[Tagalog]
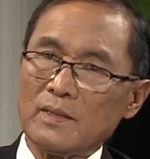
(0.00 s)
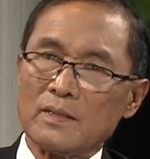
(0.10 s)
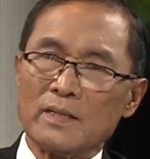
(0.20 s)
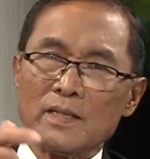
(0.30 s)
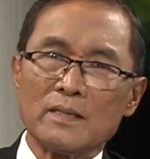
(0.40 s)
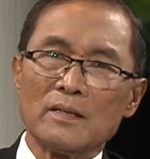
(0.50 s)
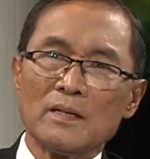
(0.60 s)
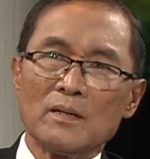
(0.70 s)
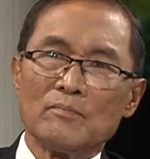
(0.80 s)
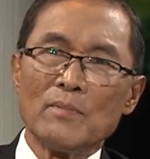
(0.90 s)
Ket
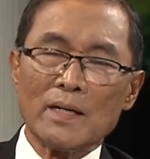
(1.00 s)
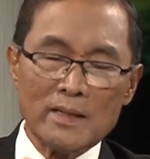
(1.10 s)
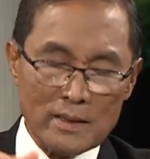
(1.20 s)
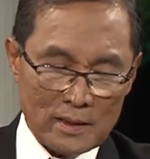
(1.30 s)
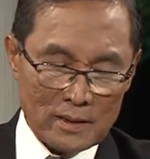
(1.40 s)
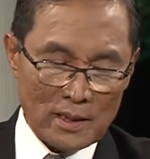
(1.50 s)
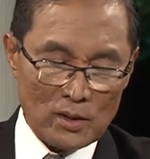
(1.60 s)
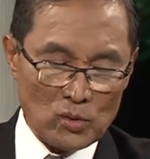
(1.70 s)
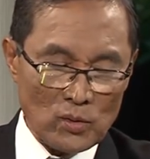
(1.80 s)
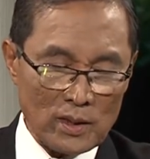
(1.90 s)
makita
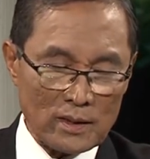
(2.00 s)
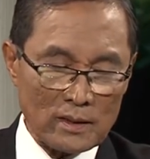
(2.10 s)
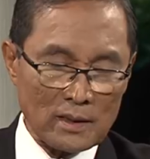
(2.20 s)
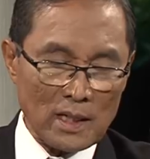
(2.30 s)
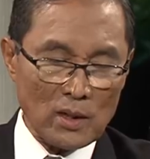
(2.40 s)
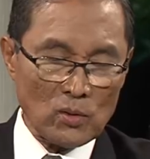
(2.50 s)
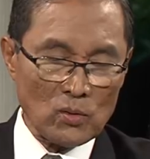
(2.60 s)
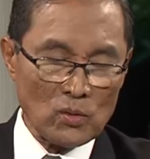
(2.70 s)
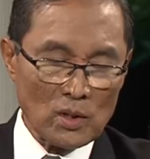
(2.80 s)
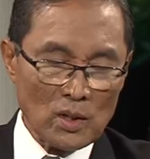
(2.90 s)
digitoy nga
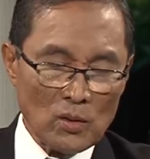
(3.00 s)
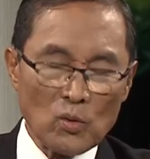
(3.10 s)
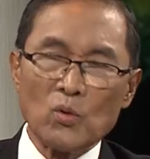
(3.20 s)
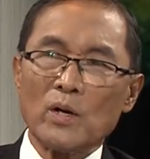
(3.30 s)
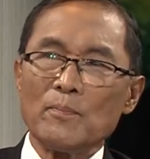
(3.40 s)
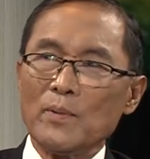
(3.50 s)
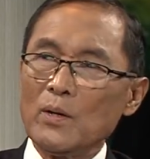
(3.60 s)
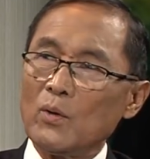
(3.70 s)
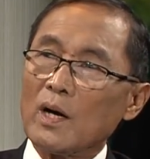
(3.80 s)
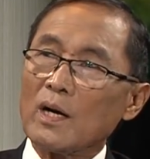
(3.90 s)
tattao uray pa
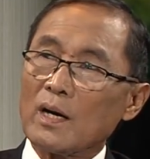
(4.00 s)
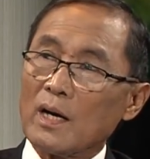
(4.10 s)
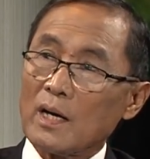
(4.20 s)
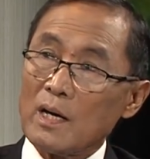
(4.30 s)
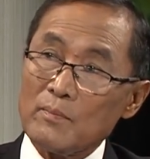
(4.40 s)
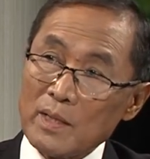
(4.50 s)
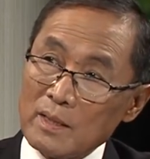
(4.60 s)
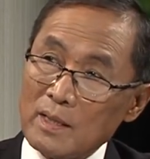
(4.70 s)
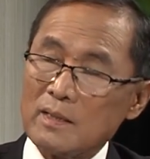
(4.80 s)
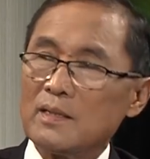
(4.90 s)
no agar aramid
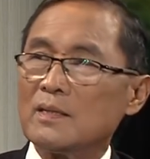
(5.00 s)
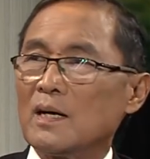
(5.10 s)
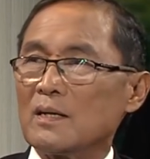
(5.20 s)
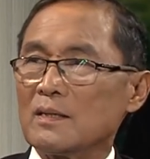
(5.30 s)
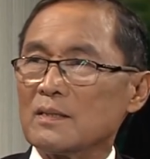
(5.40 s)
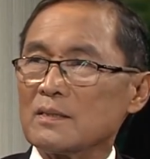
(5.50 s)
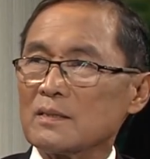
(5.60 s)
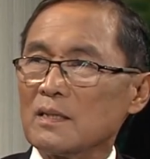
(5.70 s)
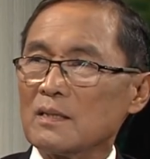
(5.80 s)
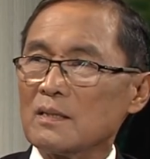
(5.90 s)
da iti dakes.
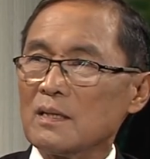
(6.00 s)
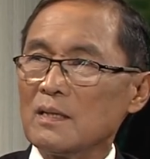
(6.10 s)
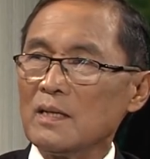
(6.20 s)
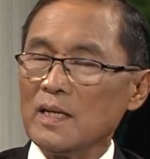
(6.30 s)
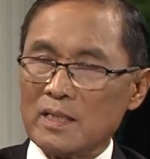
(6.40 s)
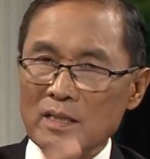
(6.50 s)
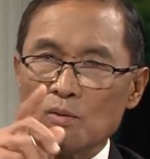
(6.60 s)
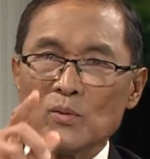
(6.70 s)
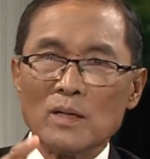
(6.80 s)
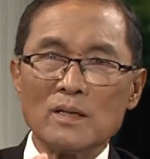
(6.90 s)
Iti
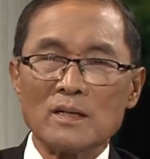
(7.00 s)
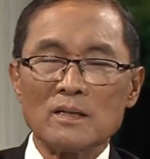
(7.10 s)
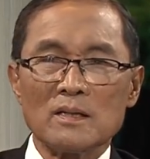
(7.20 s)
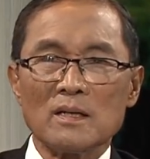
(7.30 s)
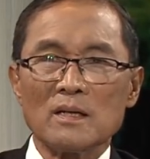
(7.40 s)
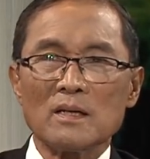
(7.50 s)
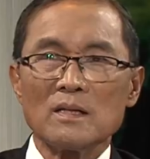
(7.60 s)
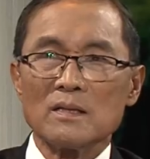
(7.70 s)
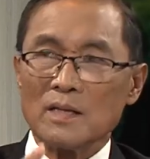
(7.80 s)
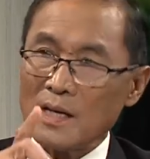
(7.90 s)
kunada ket
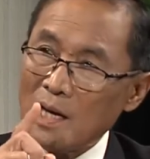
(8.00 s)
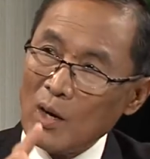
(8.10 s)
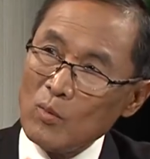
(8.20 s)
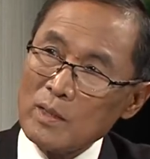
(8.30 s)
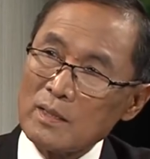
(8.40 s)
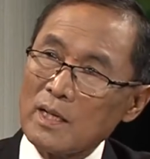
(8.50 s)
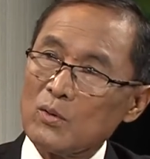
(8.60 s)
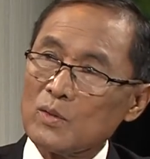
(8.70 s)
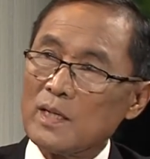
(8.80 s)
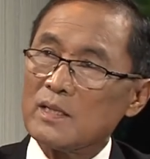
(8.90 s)
dayawen
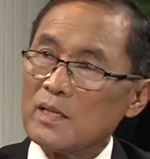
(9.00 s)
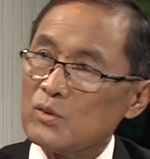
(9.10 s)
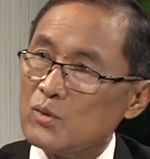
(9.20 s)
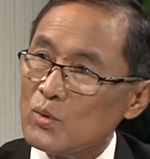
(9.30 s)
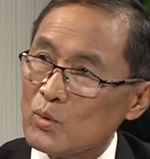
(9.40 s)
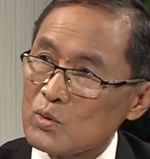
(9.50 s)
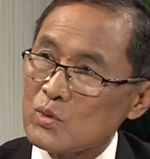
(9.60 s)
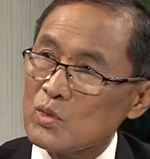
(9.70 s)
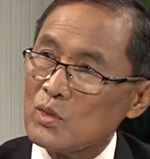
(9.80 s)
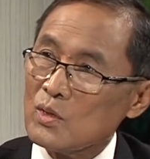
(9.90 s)
tayo dayjay
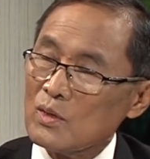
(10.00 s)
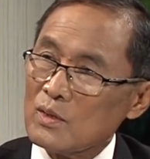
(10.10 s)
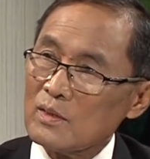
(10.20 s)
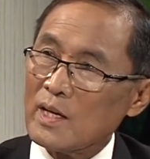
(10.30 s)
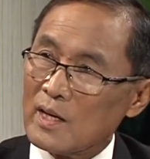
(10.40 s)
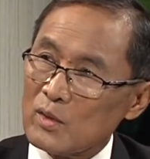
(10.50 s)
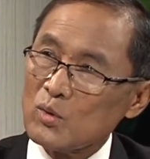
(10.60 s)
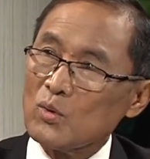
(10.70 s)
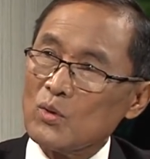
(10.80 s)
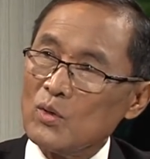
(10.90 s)
Dios
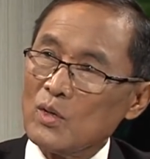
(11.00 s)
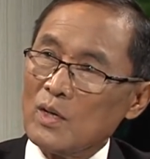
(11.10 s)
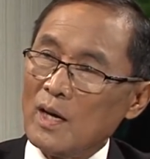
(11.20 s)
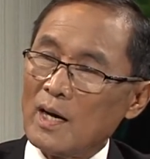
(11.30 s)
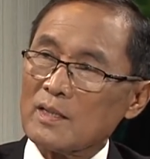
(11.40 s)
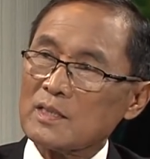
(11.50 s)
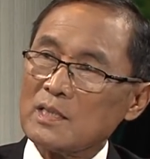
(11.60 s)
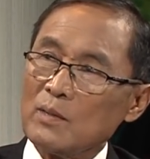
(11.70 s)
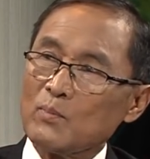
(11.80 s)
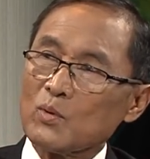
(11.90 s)
dagitoy
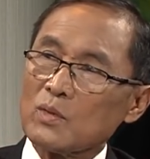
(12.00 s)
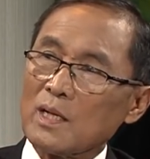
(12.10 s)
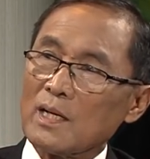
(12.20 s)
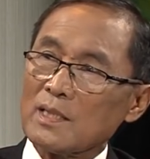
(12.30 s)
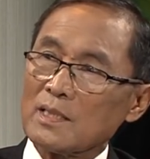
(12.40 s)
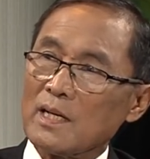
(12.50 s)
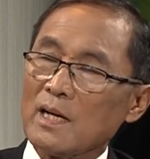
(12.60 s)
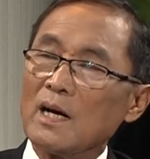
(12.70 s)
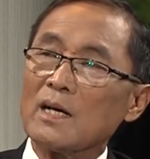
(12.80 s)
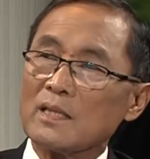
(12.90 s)
agsipod ta
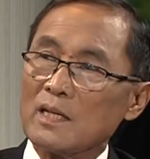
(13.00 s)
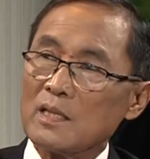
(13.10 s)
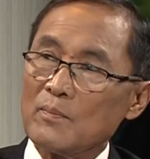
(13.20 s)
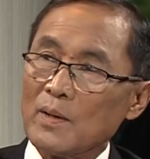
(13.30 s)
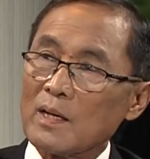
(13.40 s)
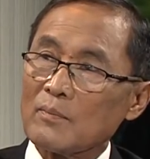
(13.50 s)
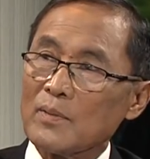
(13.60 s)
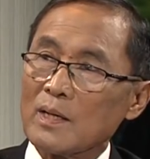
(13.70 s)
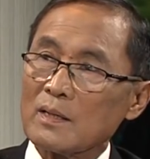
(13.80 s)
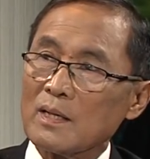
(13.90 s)
nasaya at iti
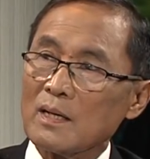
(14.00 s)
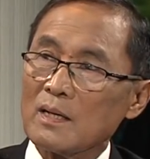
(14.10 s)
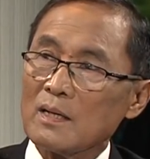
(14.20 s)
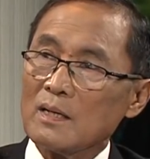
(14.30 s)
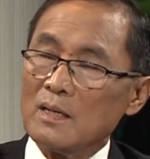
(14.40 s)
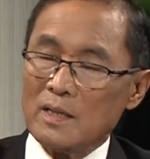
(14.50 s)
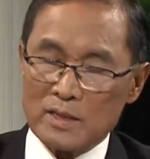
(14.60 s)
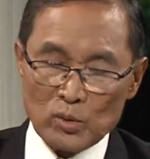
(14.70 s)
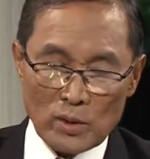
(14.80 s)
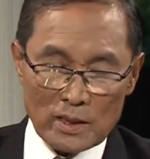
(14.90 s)
panagbiagda. Mm.
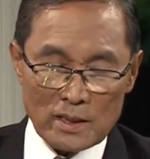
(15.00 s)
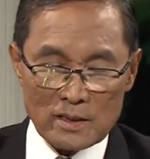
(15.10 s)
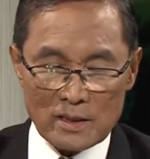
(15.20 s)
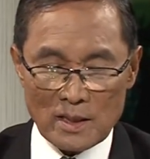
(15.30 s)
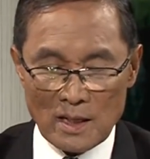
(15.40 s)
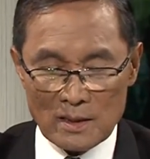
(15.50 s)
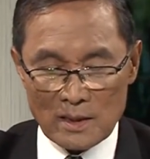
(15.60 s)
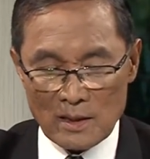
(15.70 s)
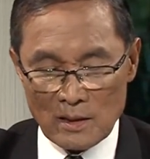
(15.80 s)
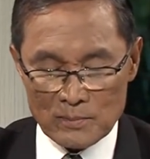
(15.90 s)
Isungakit kita
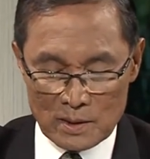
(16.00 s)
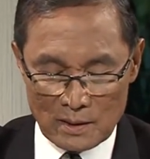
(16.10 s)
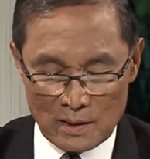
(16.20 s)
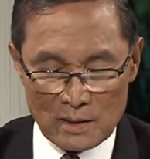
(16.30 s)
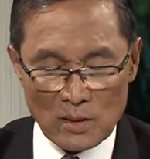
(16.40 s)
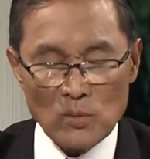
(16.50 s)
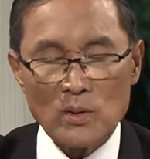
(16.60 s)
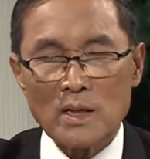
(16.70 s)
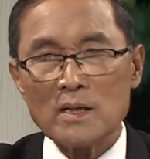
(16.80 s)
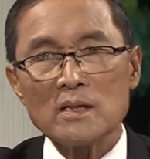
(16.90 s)
intay kabsat, iti
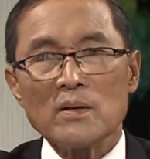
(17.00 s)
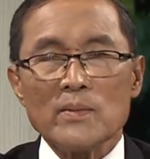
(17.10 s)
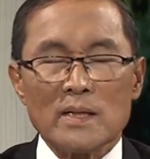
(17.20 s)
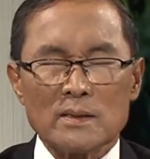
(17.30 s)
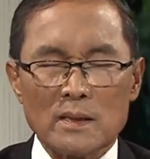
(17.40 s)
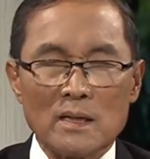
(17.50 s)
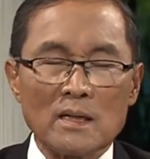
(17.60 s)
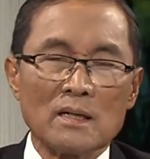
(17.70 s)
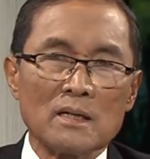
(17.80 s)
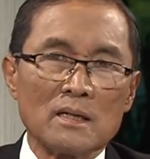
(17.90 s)
kunan iti may
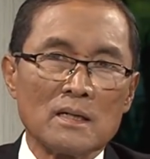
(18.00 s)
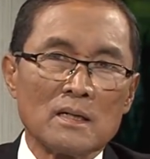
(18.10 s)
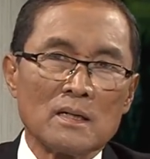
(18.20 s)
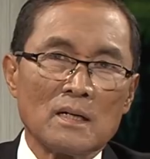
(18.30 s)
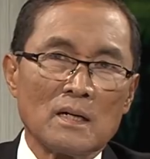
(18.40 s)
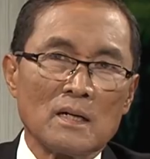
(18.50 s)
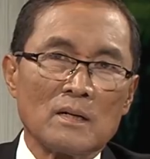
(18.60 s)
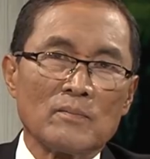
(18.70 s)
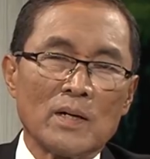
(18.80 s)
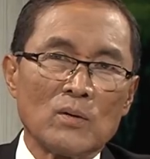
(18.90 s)
nga uh,
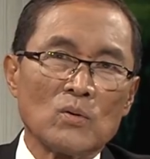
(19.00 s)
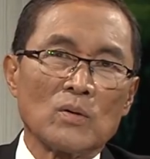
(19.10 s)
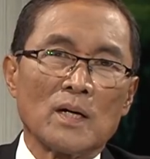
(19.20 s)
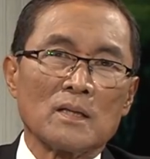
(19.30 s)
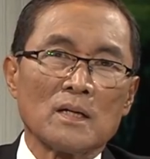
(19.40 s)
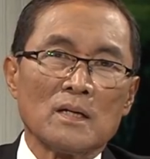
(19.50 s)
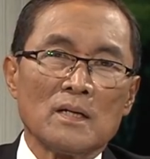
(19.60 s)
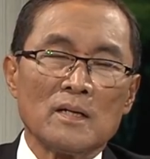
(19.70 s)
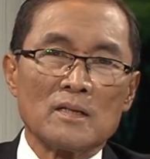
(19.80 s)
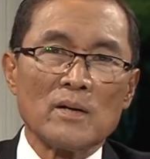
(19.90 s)
manurat.
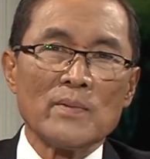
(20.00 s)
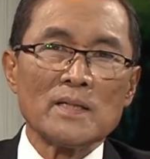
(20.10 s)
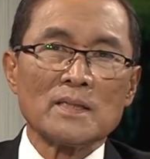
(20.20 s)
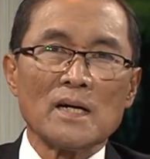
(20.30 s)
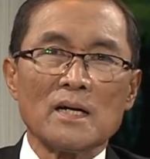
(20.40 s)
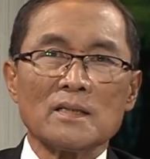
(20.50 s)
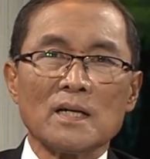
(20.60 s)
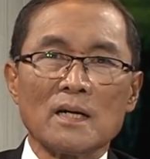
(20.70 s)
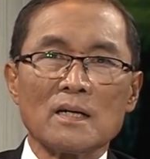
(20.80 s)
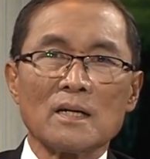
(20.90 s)
Iti may nga
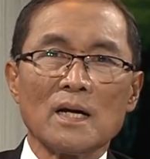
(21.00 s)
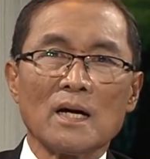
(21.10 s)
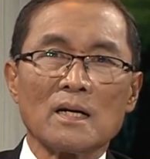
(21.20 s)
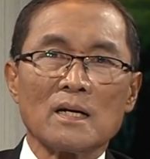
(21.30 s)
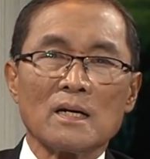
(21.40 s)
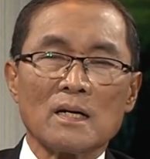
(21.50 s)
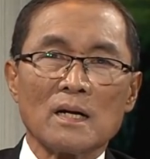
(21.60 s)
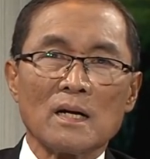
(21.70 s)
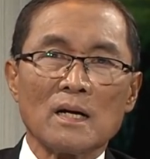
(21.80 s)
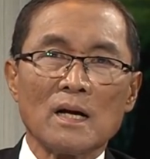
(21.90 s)
kadakilan
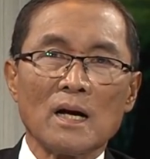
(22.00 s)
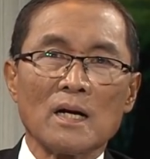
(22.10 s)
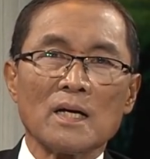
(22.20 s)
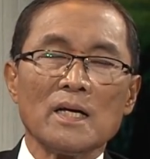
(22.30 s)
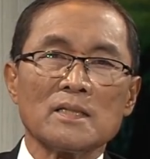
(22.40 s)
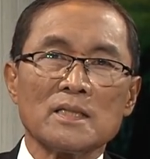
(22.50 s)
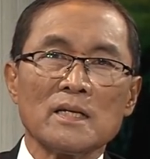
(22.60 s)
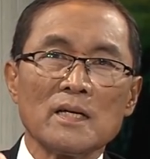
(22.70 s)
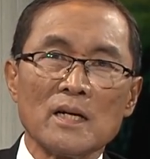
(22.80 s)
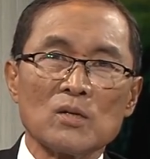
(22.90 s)
nga
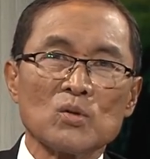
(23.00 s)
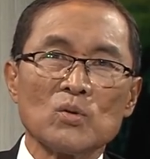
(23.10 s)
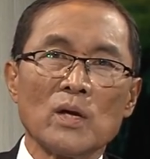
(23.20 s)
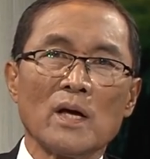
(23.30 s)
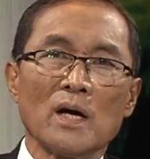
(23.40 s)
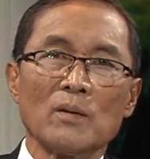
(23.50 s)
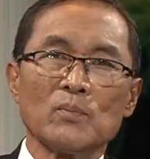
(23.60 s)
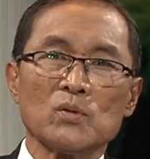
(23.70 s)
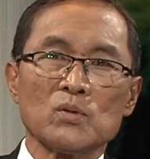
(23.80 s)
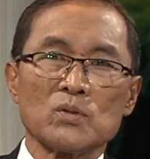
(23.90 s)
isingirto ni
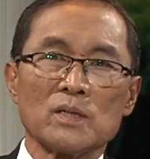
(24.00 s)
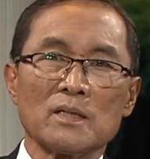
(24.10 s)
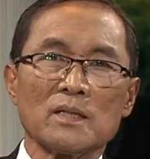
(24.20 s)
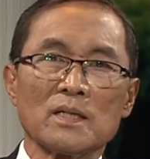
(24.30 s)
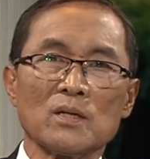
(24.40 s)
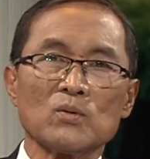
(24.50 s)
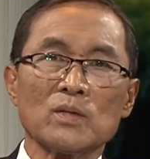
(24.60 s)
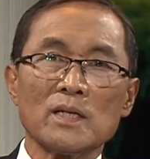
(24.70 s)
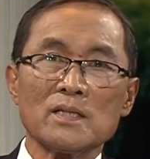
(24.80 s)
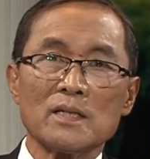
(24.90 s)
Apo Diyos kadatayo,
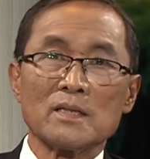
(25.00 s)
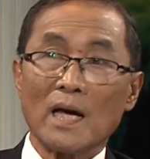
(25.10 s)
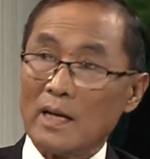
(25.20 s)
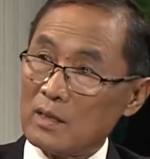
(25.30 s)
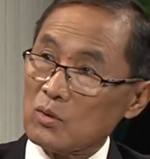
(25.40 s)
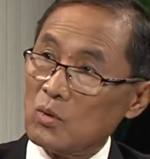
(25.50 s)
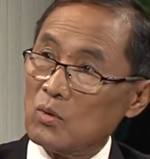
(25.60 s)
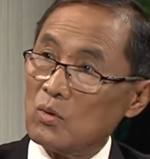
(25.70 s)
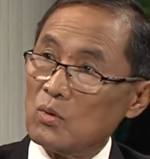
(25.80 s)
dayjay talento.